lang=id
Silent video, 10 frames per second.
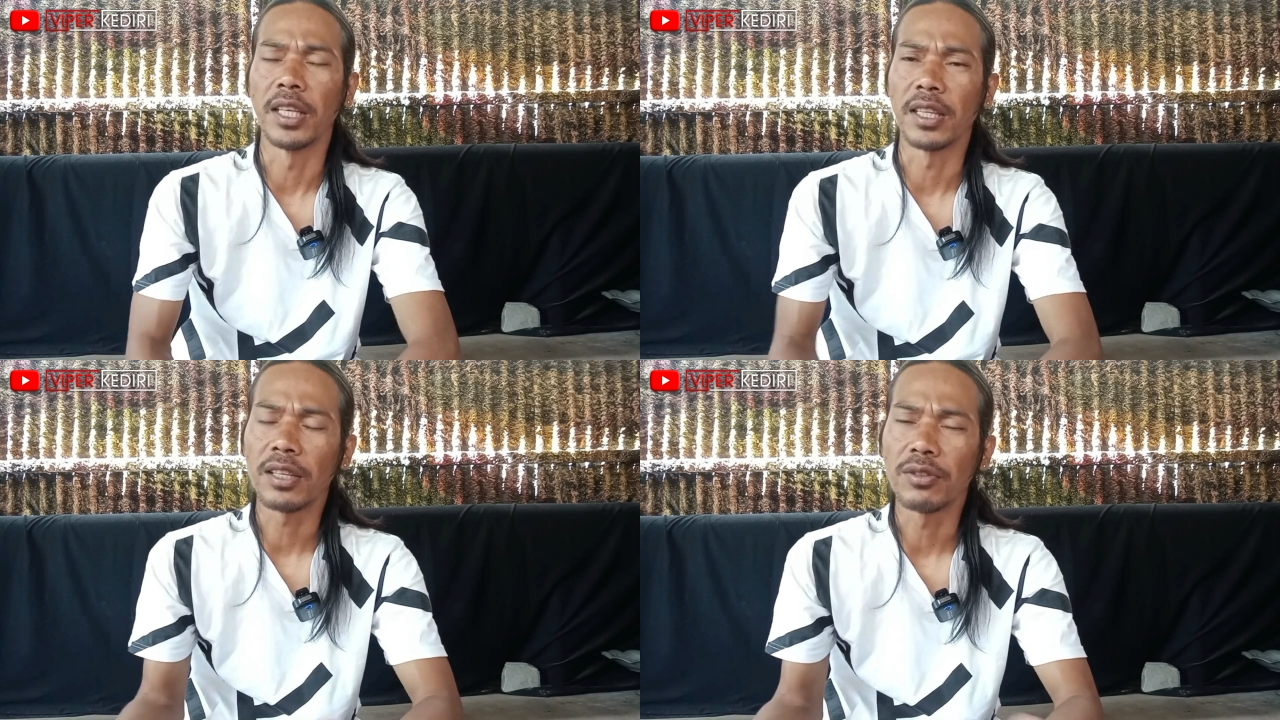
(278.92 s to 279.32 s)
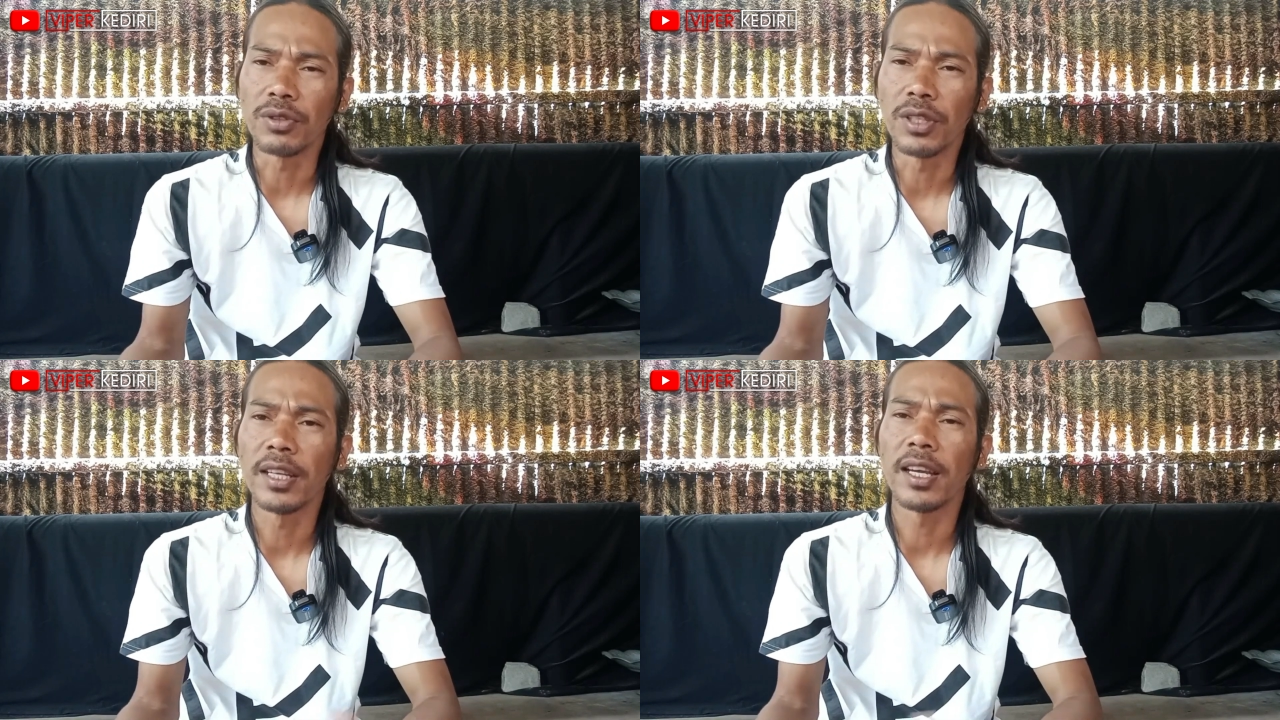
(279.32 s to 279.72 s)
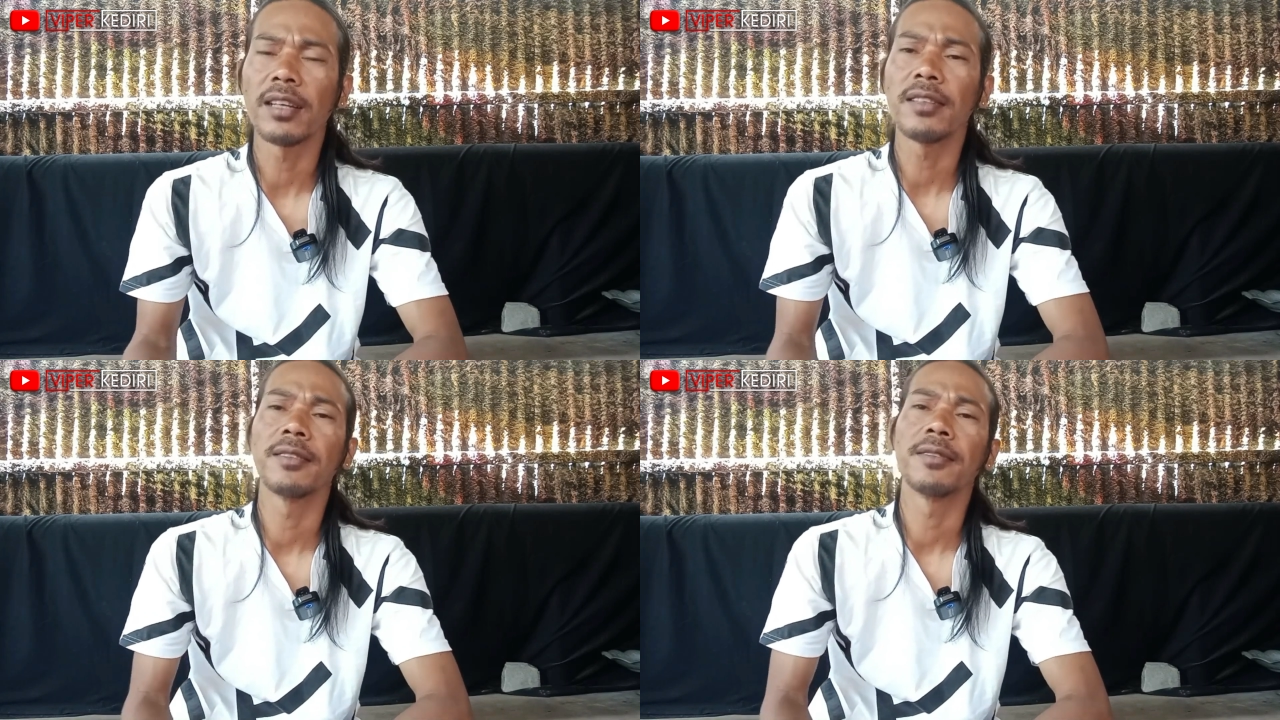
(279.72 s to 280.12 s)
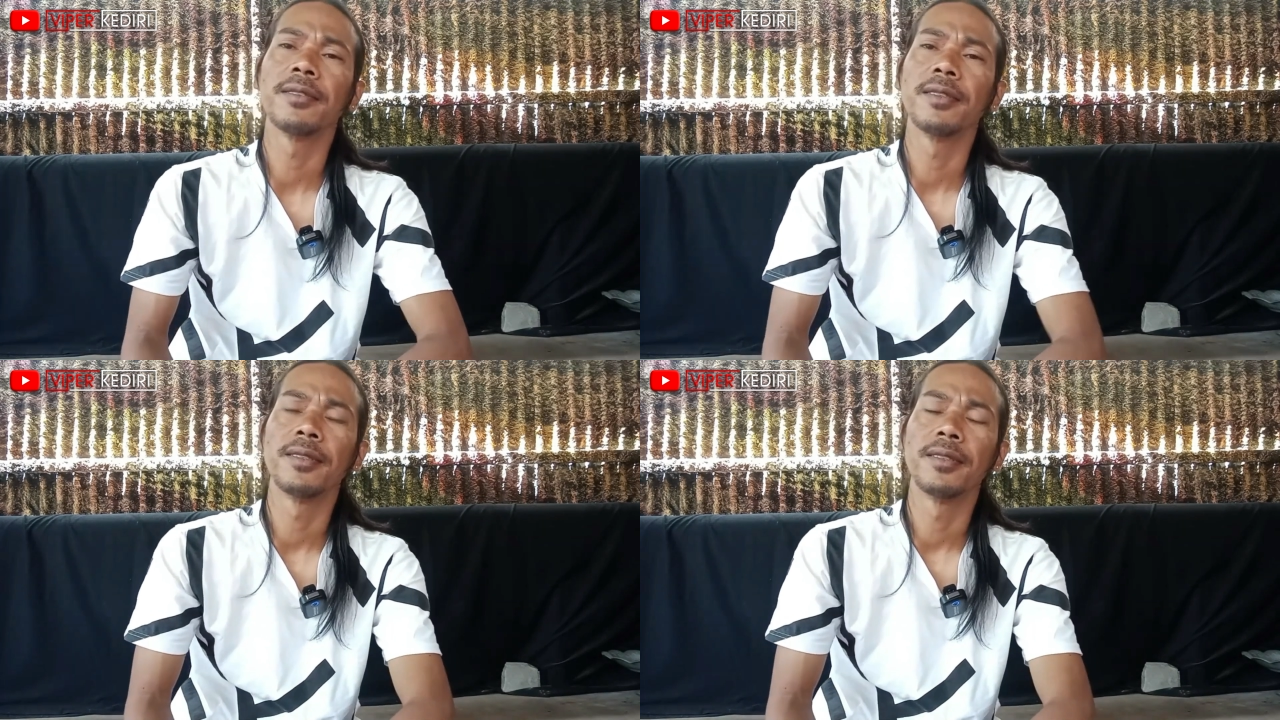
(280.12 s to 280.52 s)
kita juga yang
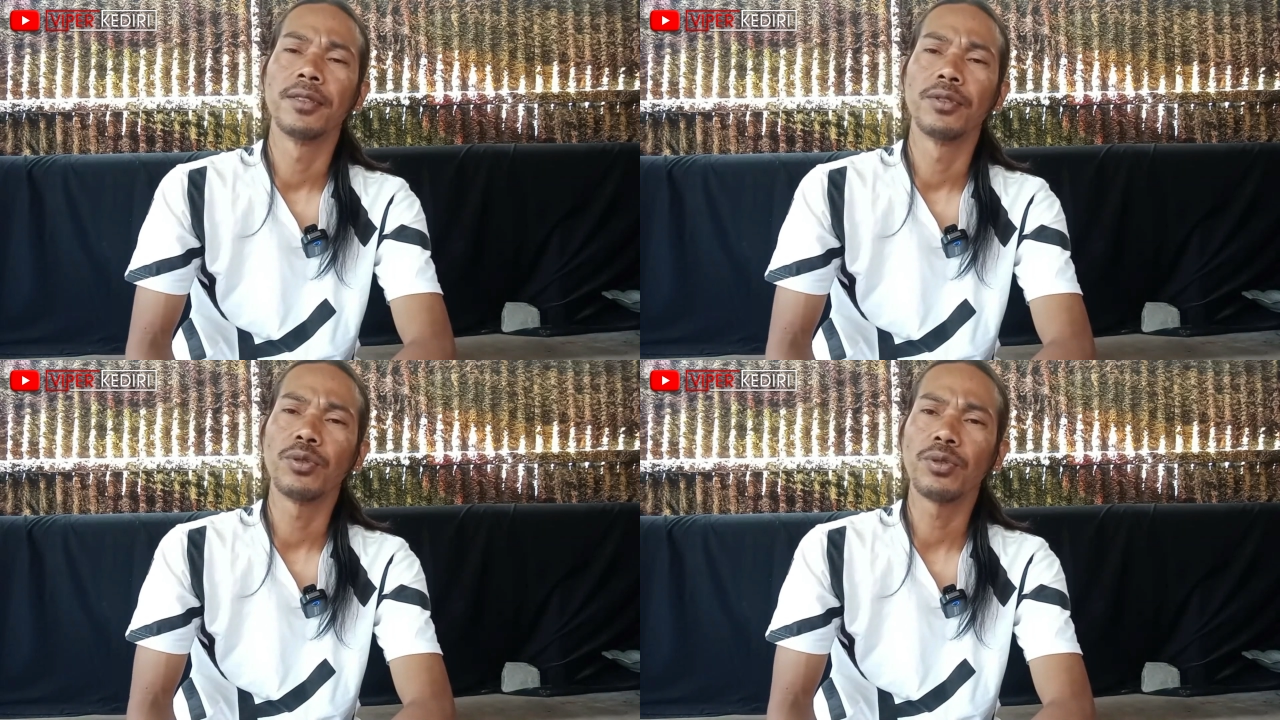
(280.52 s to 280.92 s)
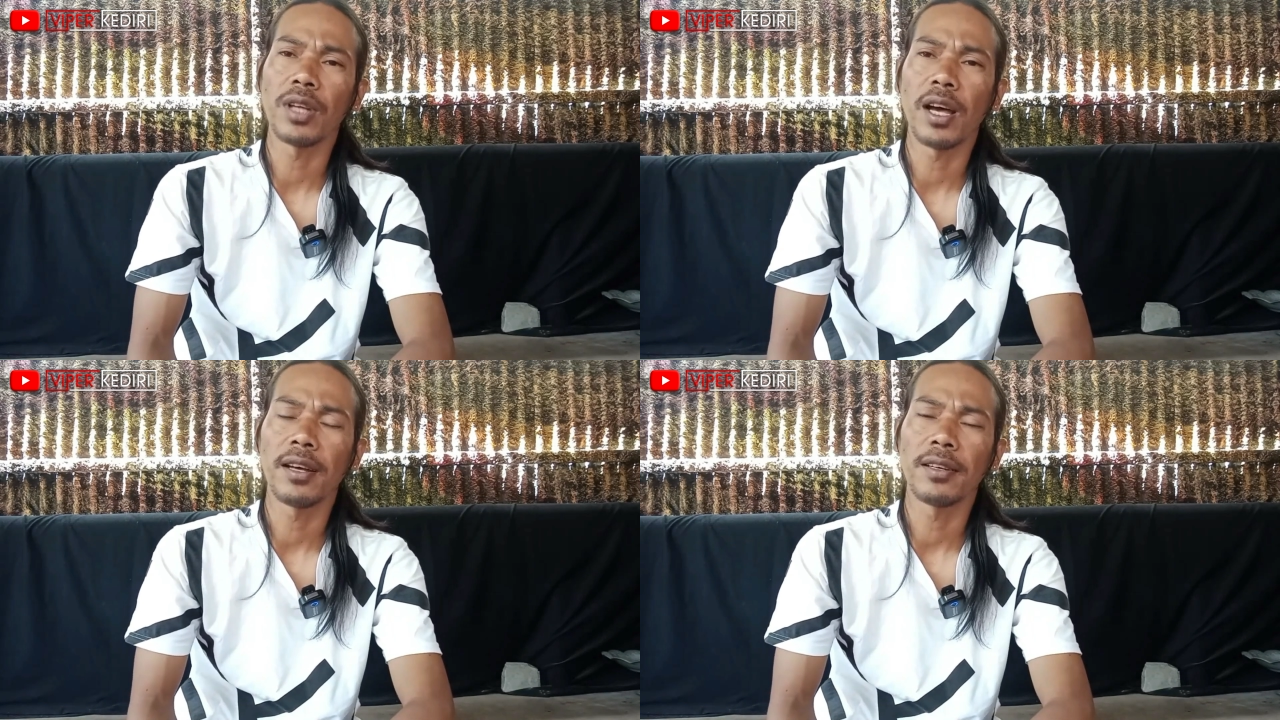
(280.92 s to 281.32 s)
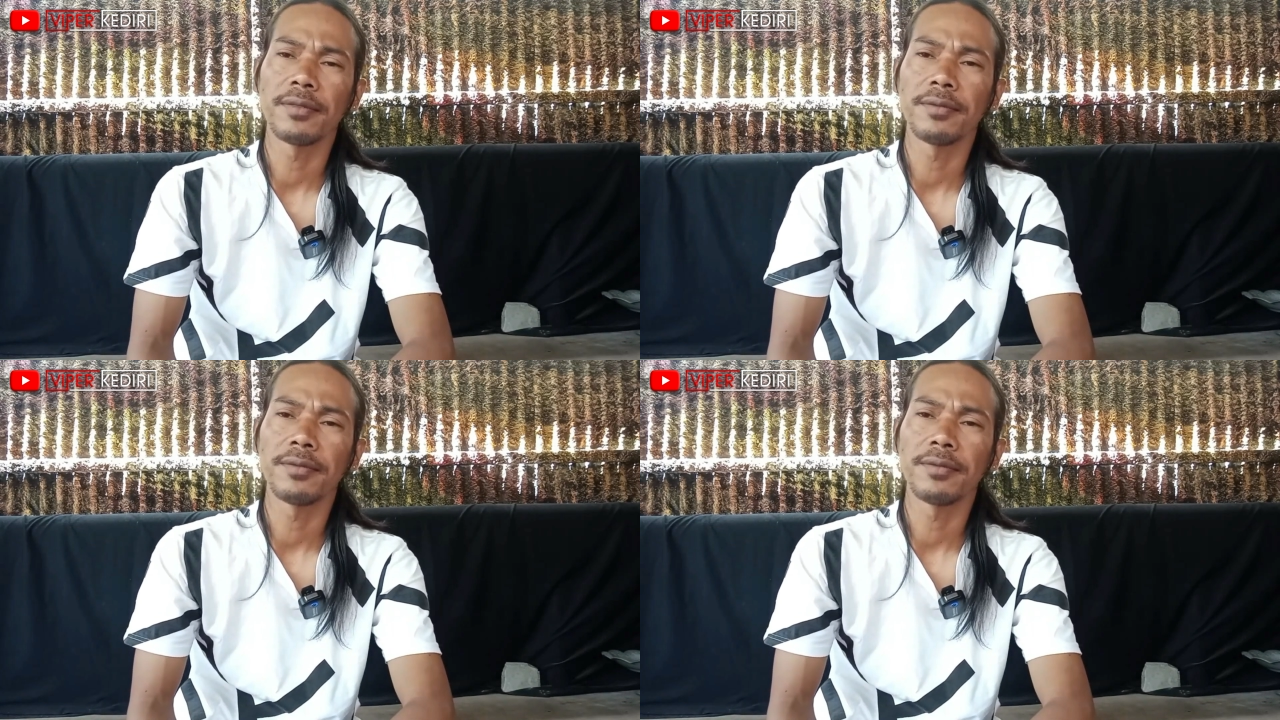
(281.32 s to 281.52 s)
susah